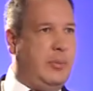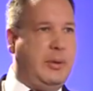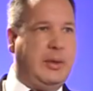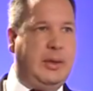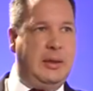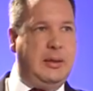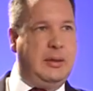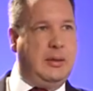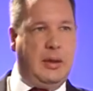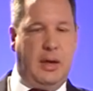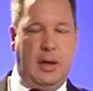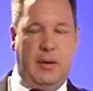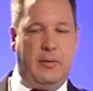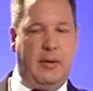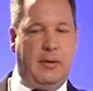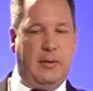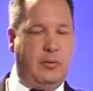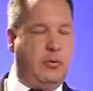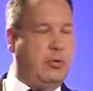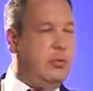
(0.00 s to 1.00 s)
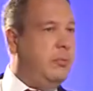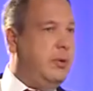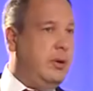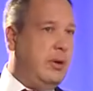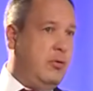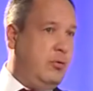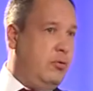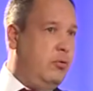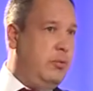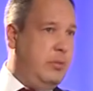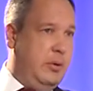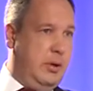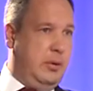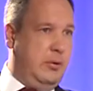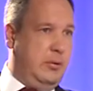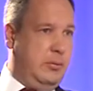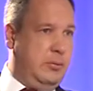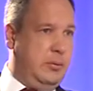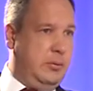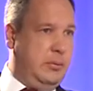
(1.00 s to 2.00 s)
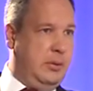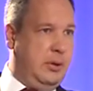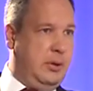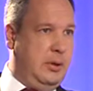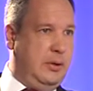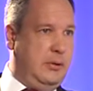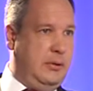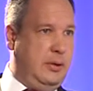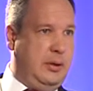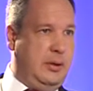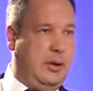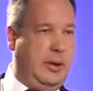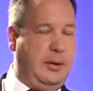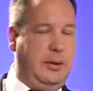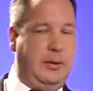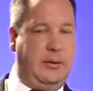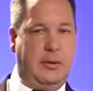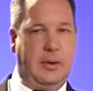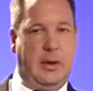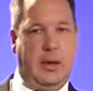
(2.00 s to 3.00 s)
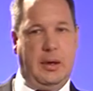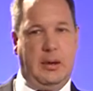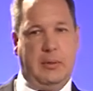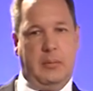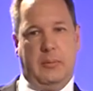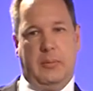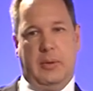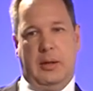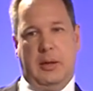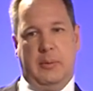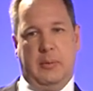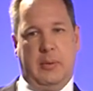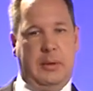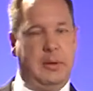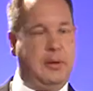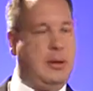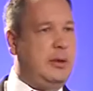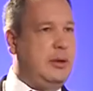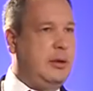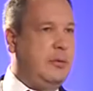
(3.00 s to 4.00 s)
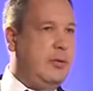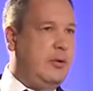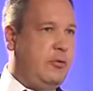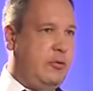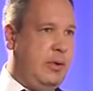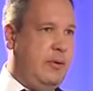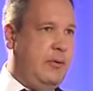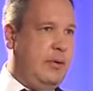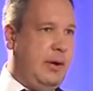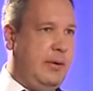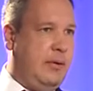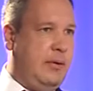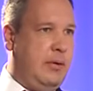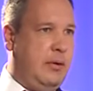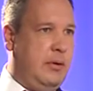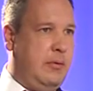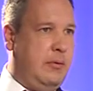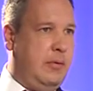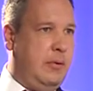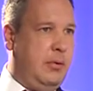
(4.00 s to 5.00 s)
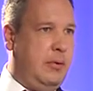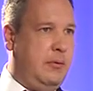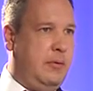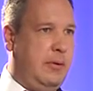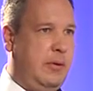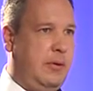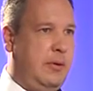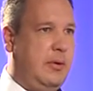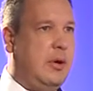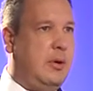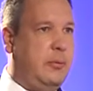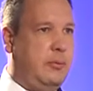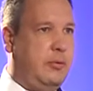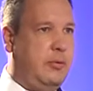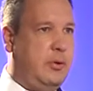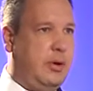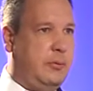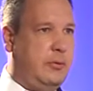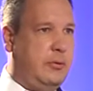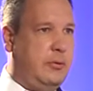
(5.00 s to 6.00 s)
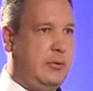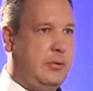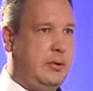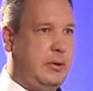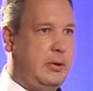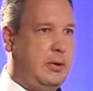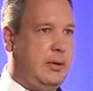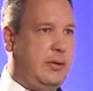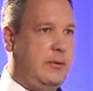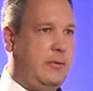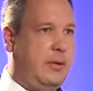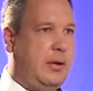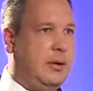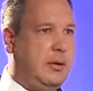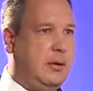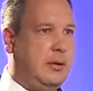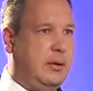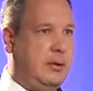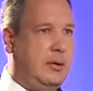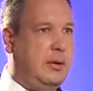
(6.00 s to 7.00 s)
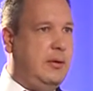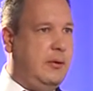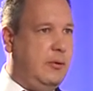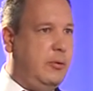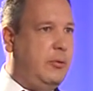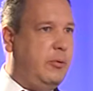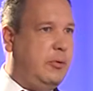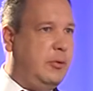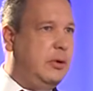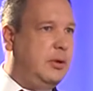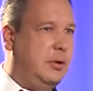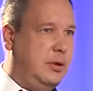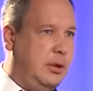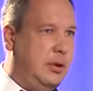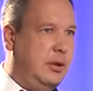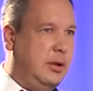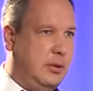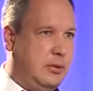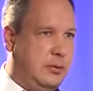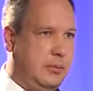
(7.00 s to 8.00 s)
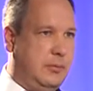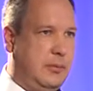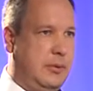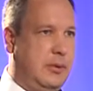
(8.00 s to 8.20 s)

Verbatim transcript: Beginnt teilweise schon bei der Schulbildung. Ja, also ich kann nicht sagen, meine Mandantin wäre Chefärztin geworden, wenn sie einen Hauptschulabschluss hat. Es wäre nicht substantiiert.